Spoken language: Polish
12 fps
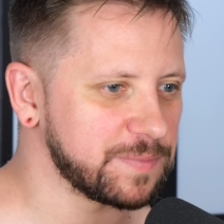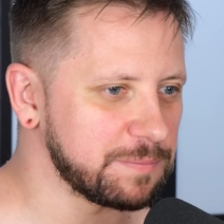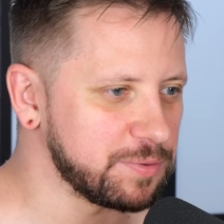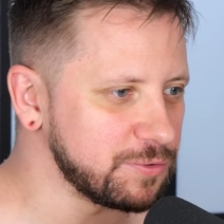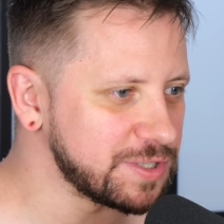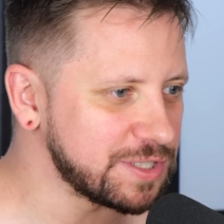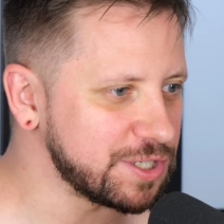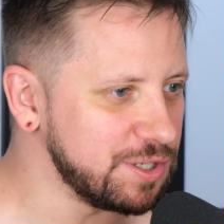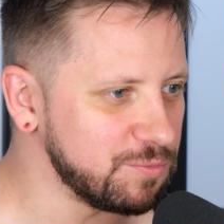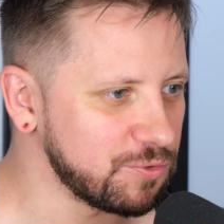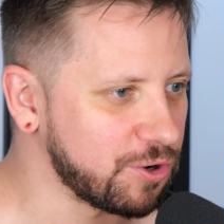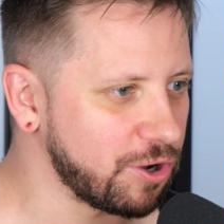był
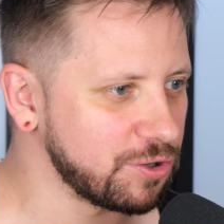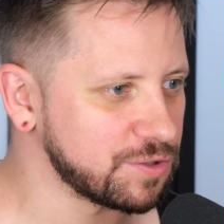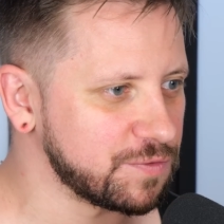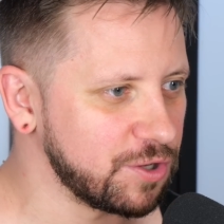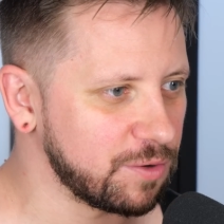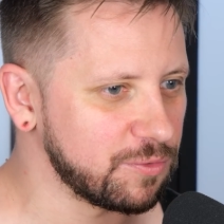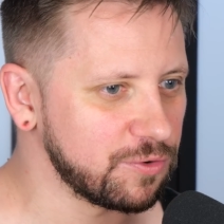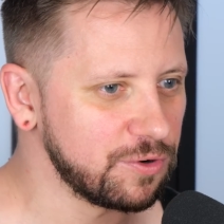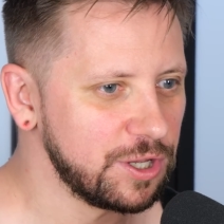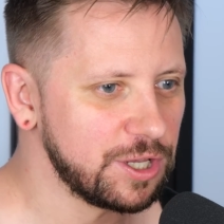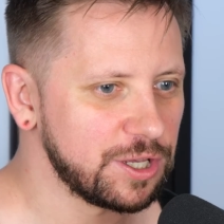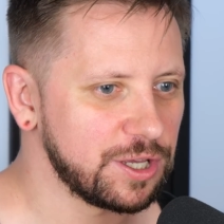stream u kogoś w domu,
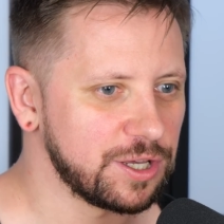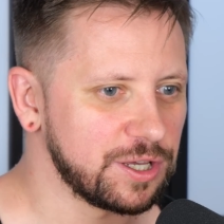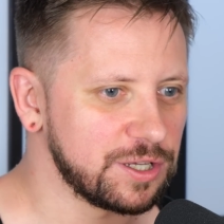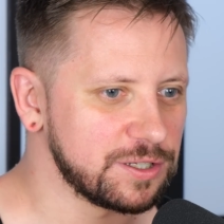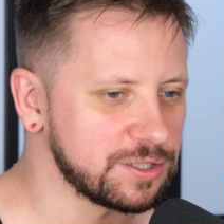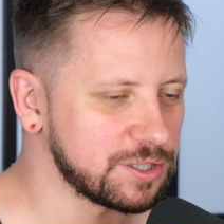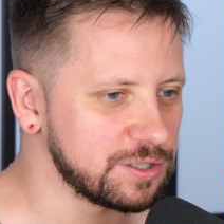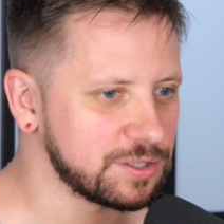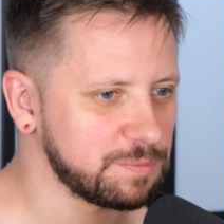e, że,